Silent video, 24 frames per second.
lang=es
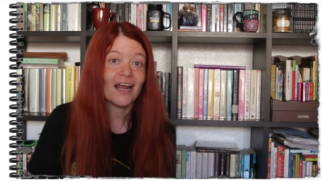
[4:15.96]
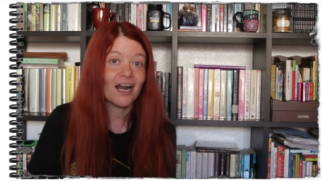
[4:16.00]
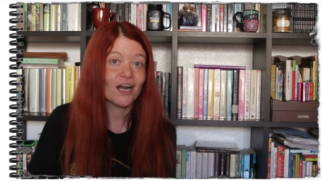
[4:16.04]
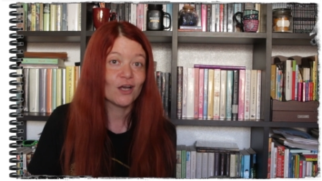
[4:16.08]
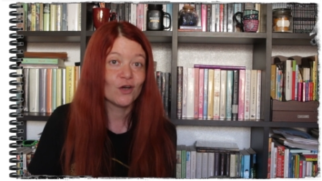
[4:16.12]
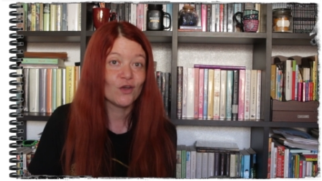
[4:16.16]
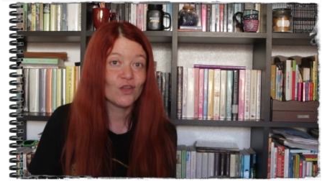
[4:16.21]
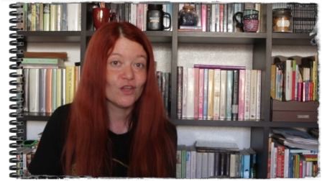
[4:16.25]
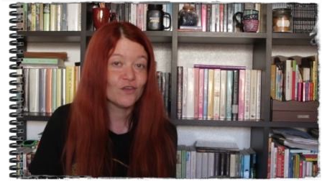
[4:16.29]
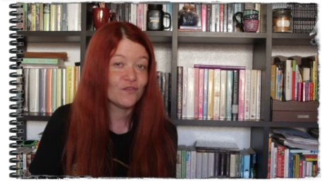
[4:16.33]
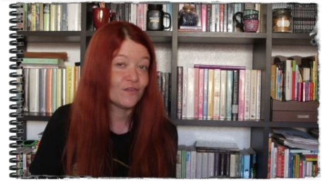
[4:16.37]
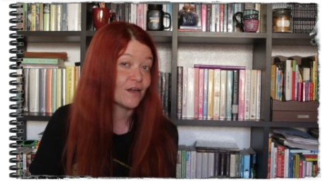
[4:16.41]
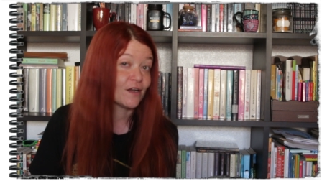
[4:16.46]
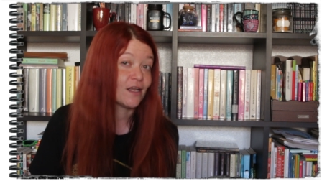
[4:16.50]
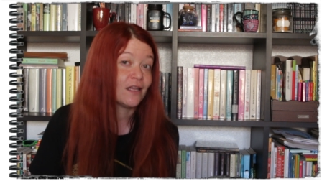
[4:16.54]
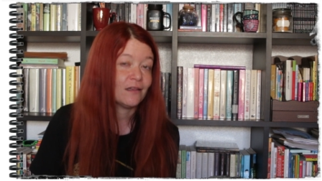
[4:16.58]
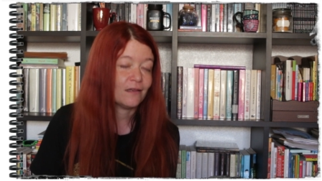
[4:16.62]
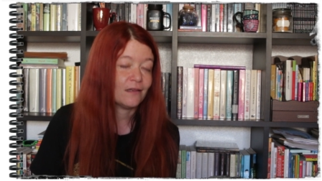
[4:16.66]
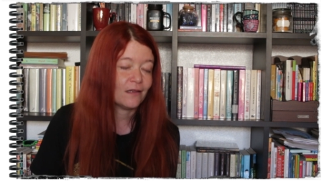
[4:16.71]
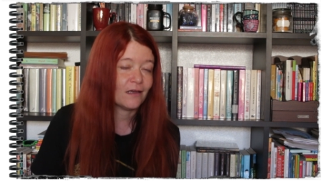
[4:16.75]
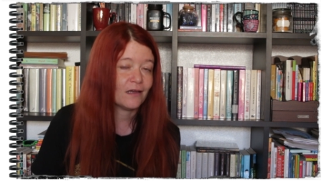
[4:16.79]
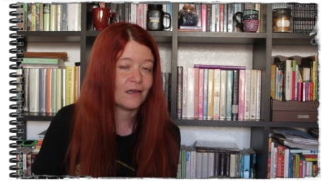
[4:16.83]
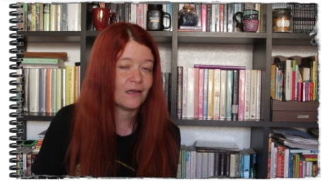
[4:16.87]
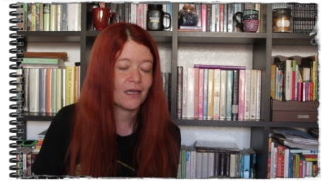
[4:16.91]
algo
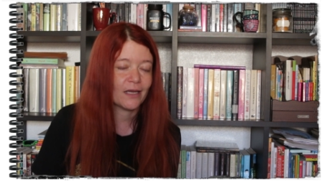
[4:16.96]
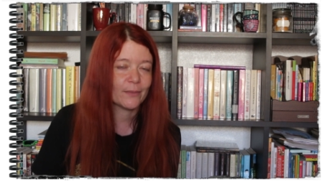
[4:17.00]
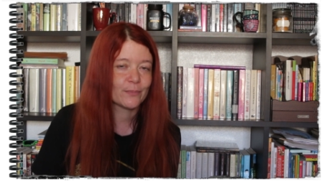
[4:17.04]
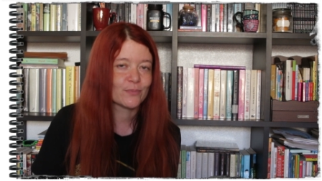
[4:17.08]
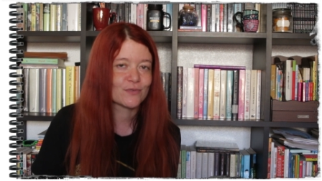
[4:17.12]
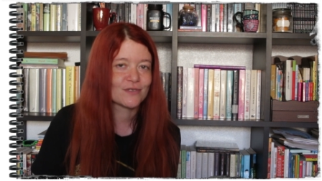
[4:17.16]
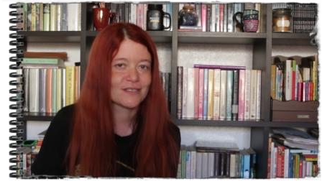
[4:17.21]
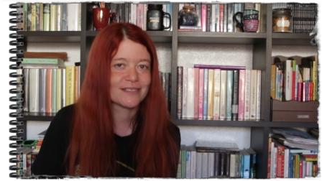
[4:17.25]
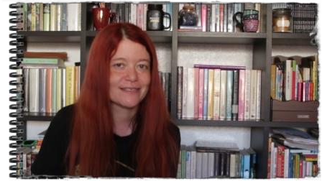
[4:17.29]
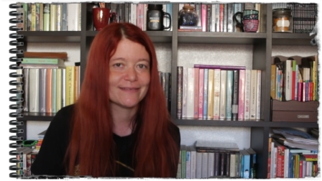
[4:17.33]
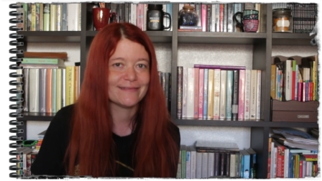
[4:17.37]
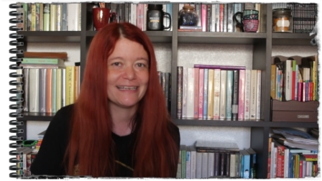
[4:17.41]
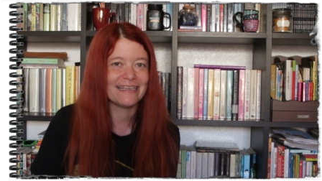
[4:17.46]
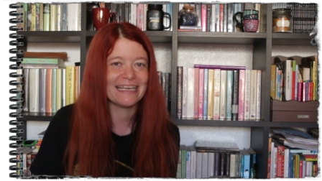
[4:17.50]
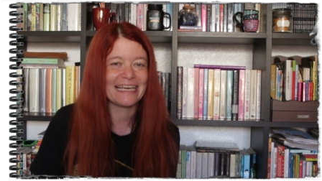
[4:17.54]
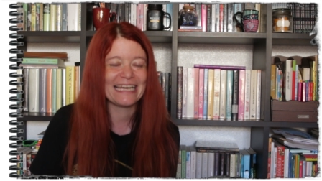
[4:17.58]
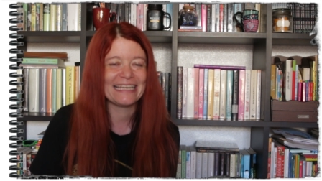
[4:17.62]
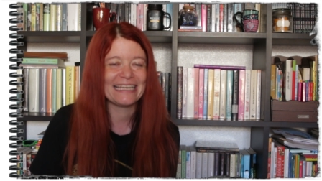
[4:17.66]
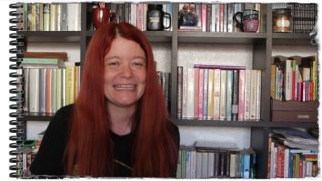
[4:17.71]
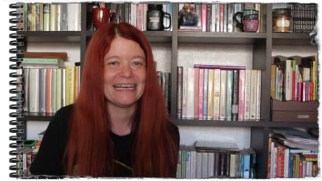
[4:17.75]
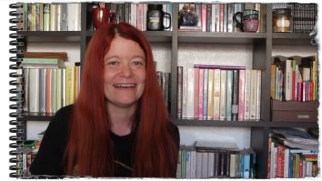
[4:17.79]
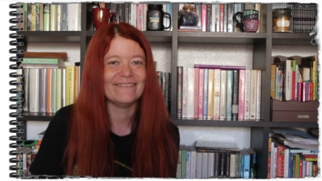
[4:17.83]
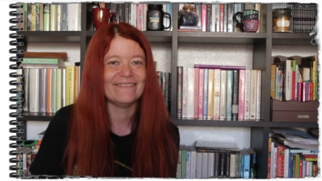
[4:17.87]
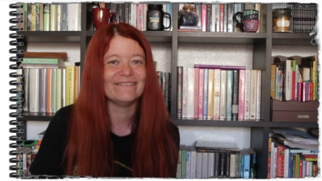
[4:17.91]
diferente es posible
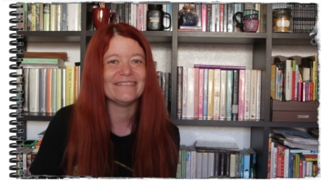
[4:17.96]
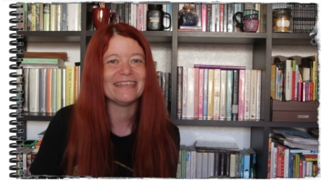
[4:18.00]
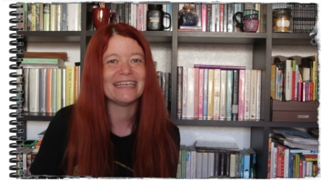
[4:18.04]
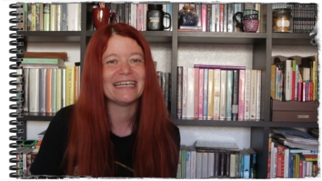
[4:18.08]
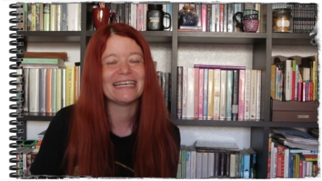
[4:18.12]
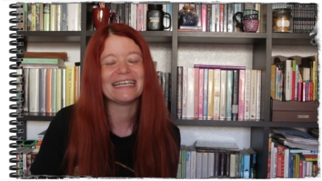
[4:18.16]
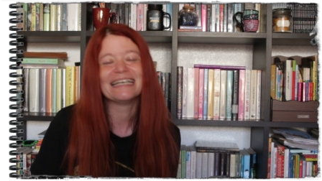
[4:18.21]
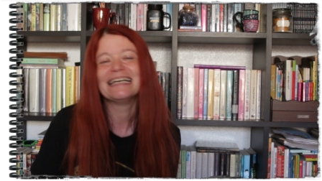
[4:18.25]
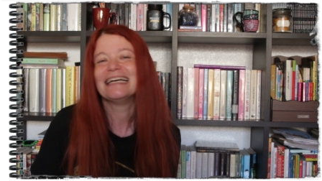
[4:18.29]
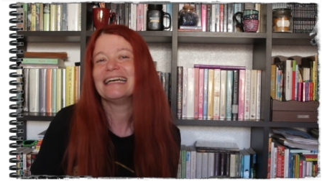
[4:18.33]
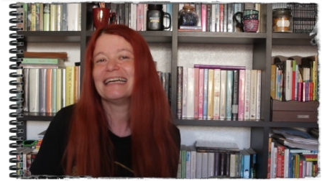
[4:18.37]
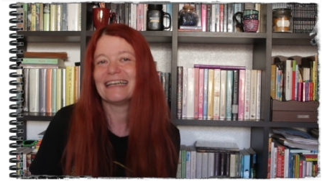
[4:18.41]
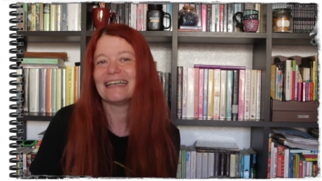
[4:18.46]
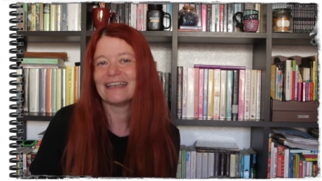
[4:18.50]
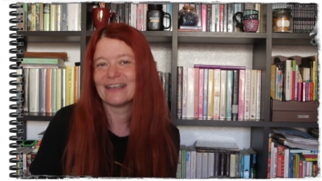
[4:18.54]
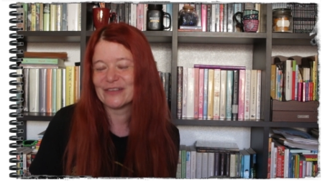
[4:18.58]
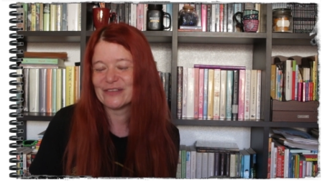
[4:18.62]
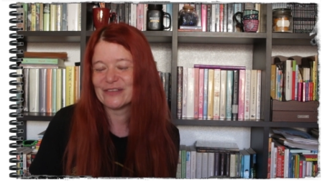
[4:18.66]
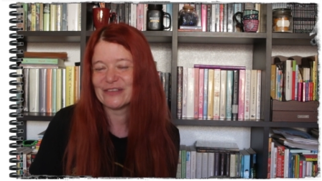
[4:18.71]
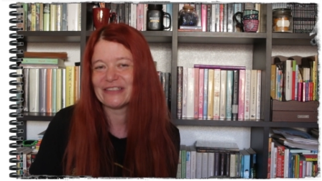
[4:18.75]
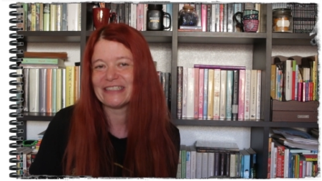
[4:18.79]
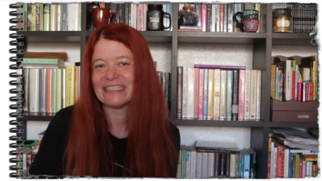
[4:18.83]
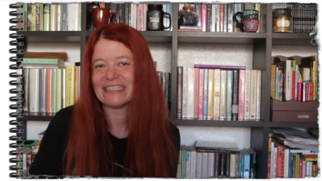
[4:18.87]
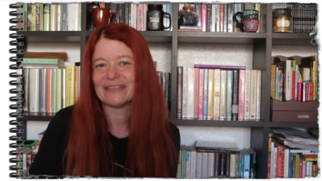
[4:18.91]
que también
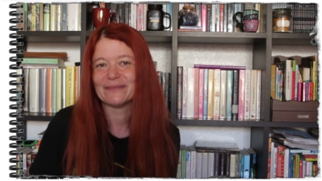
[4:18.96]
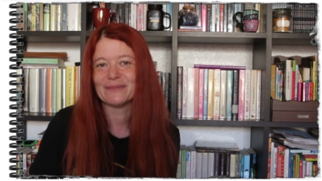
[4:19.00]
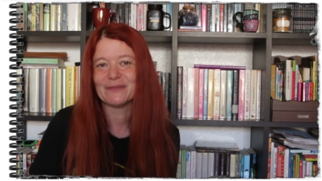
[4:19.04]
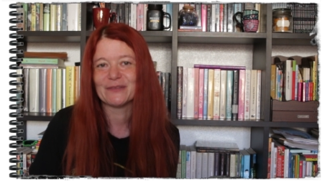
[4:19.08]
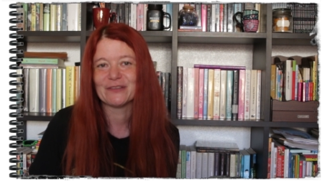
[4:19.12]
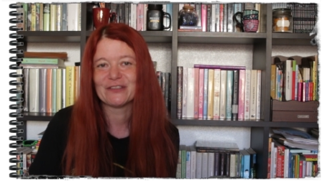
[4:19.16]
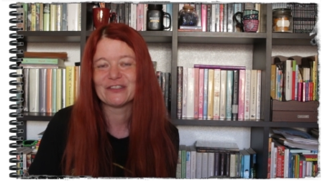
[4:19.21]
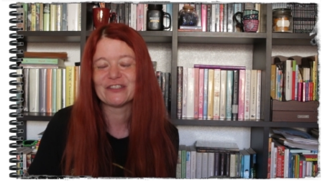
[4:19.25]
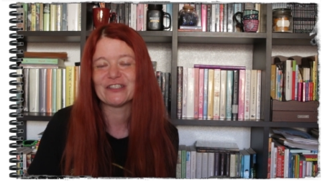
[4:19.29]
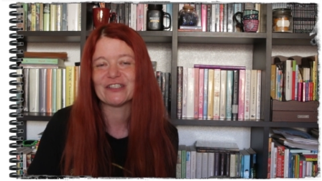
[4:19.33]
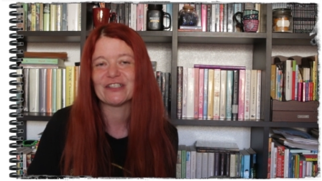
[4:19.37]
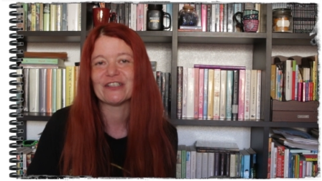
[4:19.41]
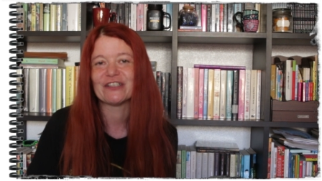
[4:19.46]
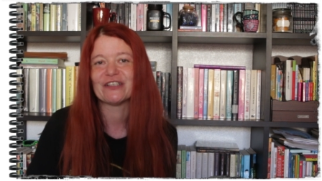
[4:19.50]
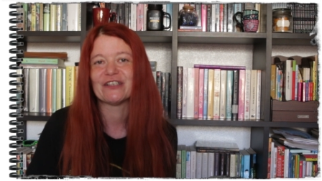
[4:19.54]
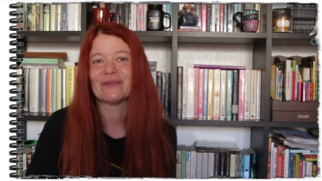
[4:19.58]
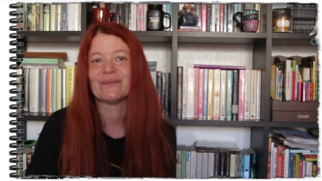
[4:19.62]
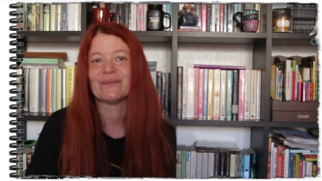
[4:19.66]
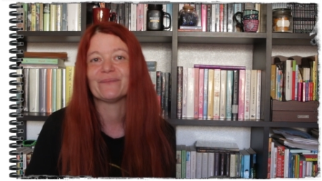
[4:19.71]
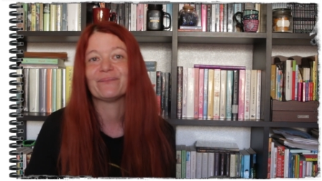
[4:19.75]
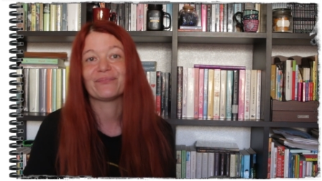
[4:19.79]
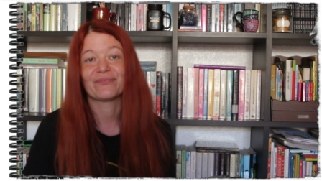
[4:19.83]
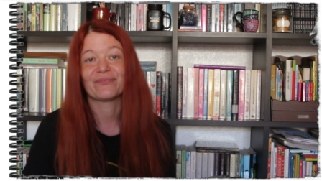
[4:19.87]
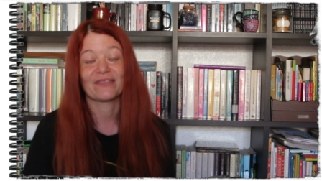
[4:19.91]
guste
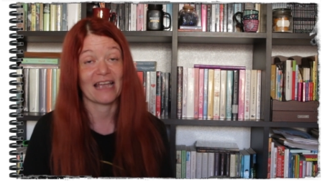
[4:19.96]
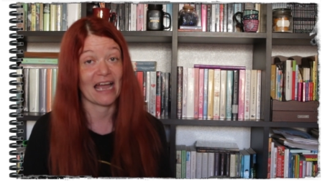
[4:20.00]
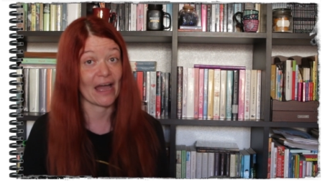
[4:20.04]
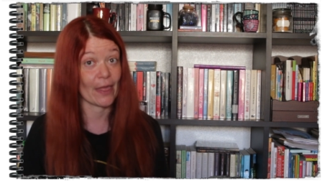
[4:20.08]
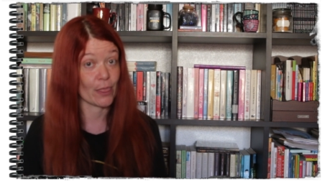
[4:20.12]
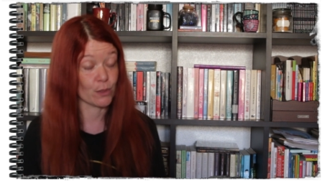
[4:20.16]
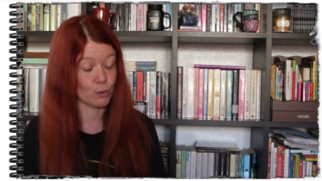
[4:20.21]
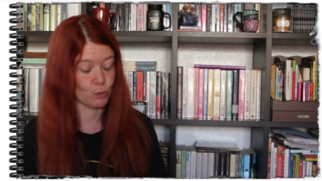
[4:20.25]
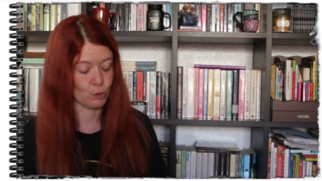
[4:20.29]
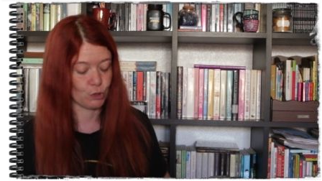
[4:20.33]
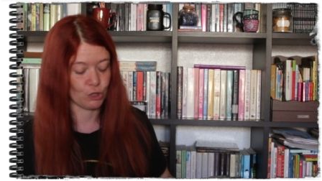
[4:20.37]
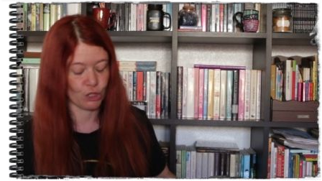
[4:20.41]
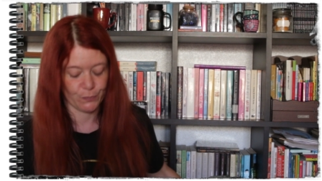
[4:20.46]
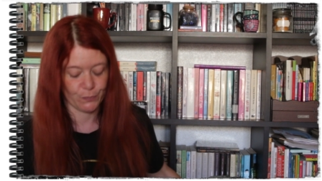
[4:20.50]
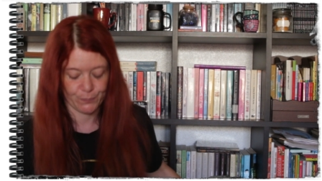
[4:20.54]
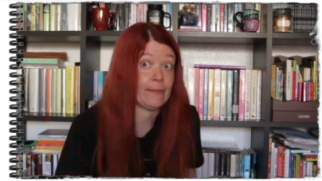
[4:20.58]
mucho adultos.